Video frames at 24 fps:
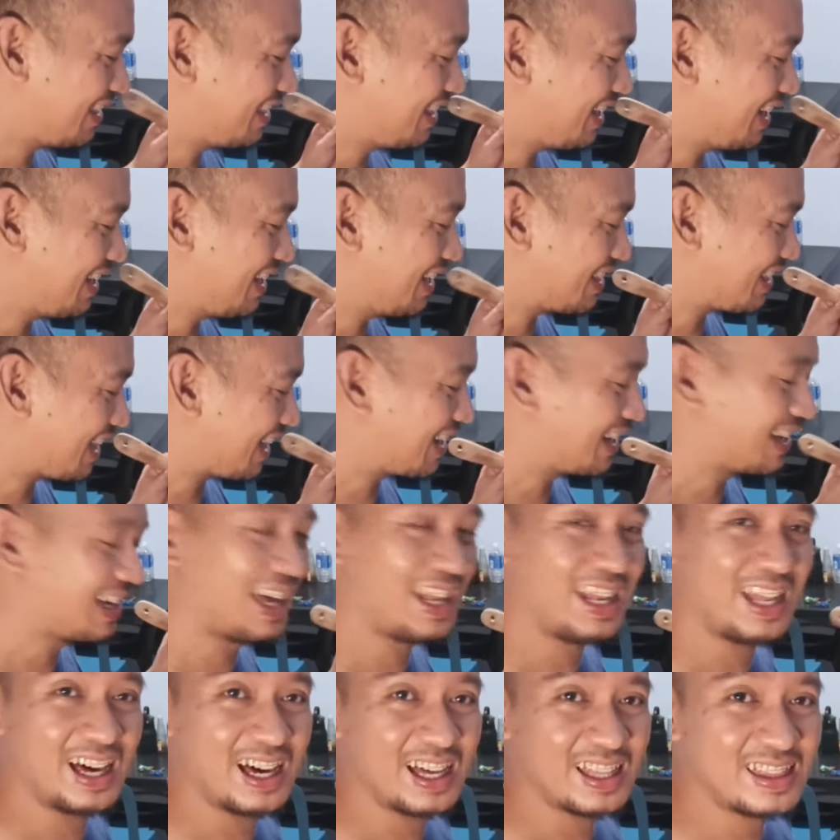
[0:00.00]
Hindi
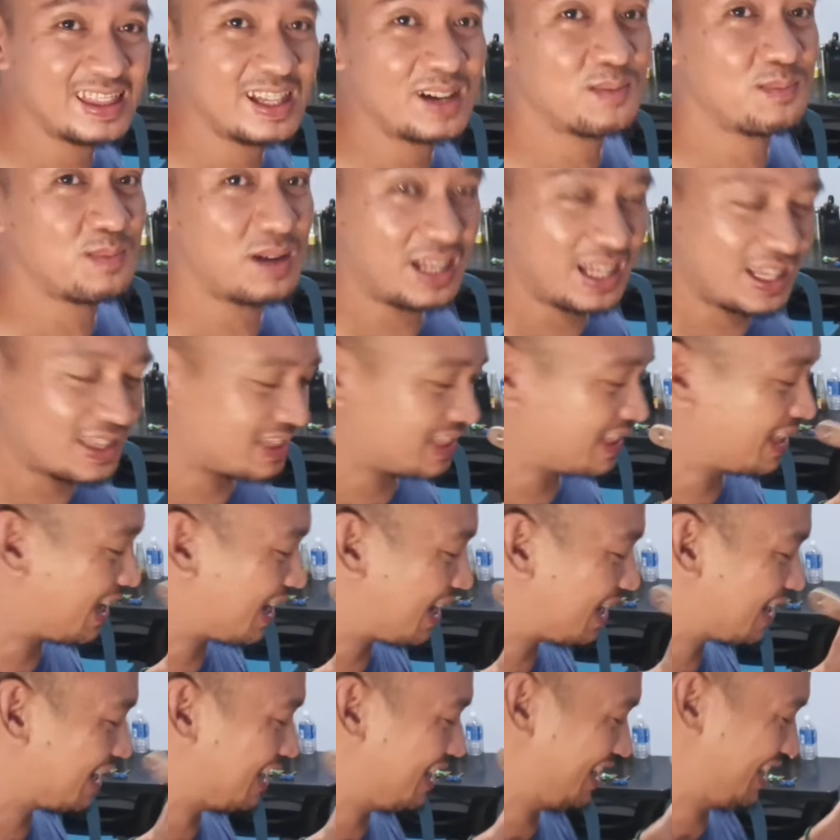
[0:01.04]
natanggal lahat ng balat
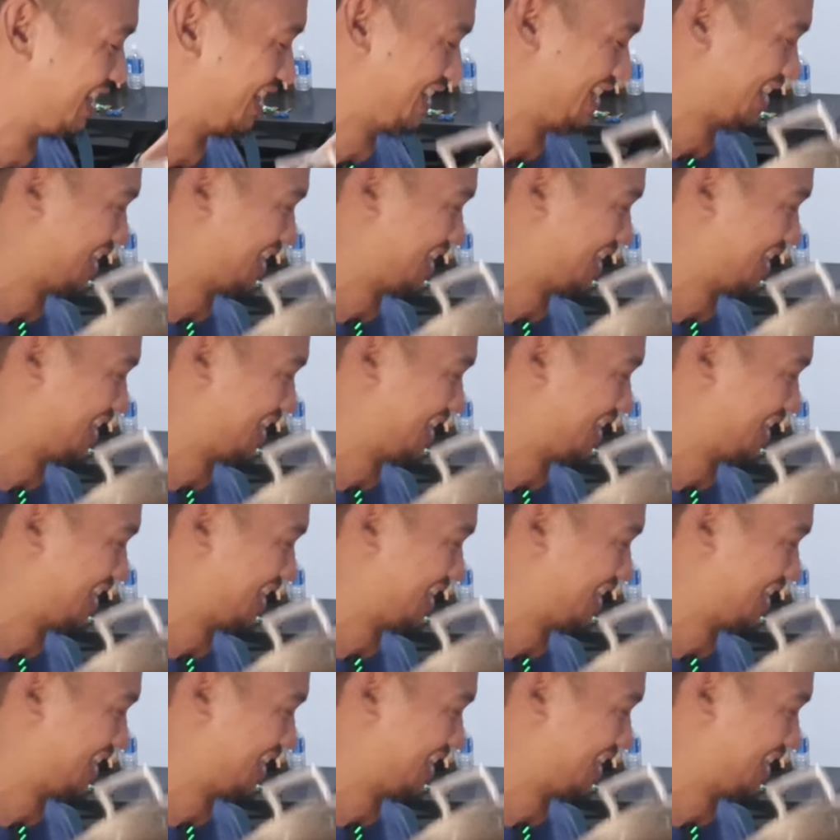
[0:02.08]
ng